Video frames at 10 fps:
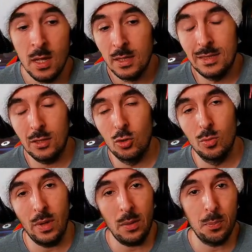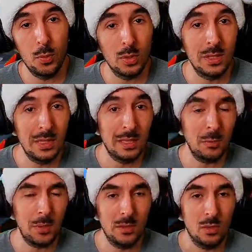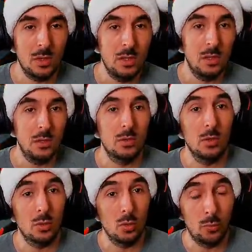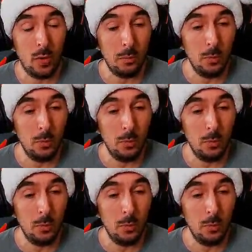cette map euh, qui était présentée dans son format